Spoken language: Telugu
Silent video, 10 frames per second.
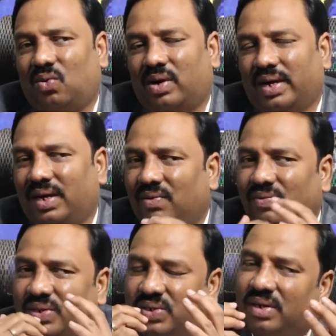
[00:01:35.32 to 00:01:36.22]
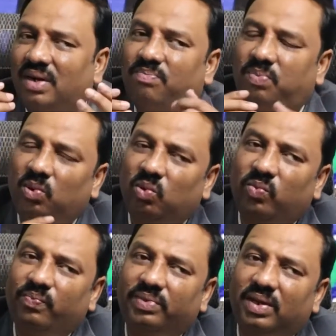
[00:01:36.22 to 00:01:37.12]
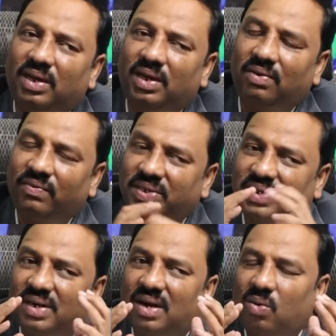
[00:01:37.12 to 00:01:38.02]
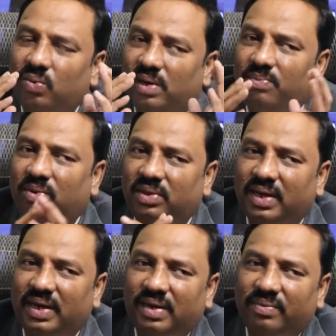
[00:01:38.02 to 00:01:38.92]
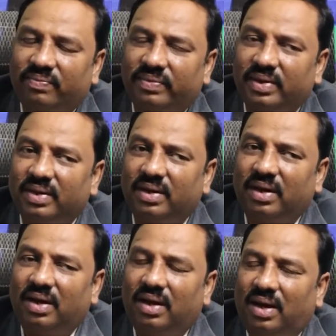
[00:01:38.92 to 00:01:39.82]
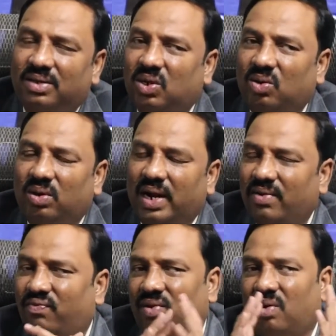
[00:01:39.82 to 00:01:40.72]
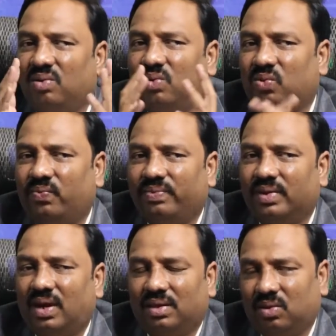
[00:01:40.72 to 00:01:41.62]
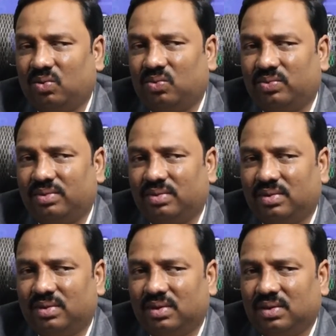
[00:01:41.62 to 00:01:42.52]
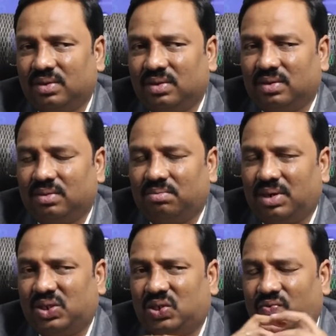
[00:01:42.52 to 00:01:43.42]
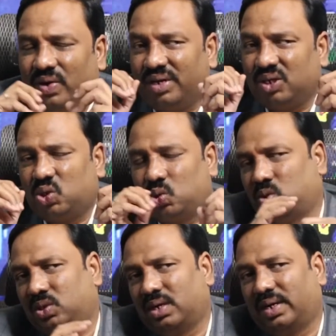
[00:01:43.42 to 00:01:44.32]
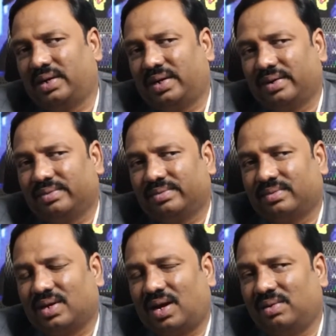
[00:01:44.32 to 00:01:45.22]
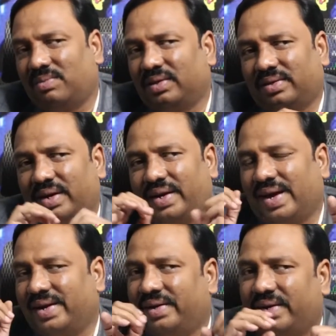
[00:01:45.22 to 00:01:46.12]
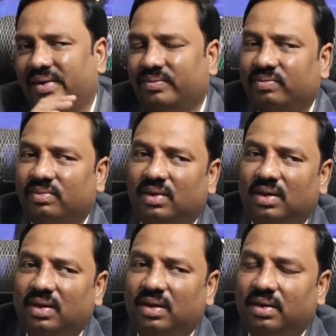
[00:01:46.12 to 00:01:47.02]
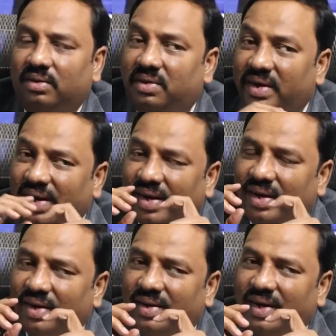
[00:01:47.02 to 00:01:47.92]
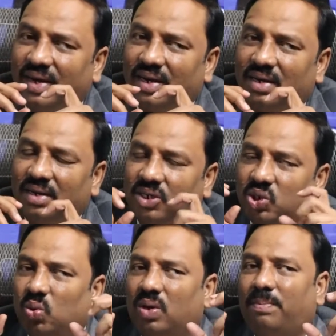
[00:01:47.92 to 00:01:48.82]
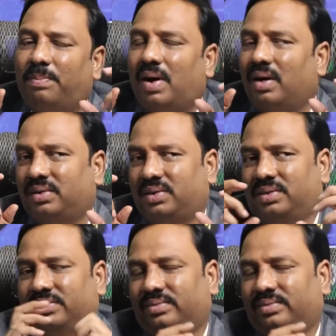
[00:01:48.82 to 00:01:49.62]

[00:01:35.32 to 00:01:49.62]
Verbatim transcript: ఒక ఇన్వెస్టర్ ఎప్పుడు ఇన్వెస్టర్గా ఉండిపోతే అసలు లైఫ్ లాంగ్ అతను మంచి వండర్స్ చూస్తాడండి అది మాత్రం గ్యారంటీ ట్రేడింగ్ అంటే ఇట్స్ ఒక పార్ట్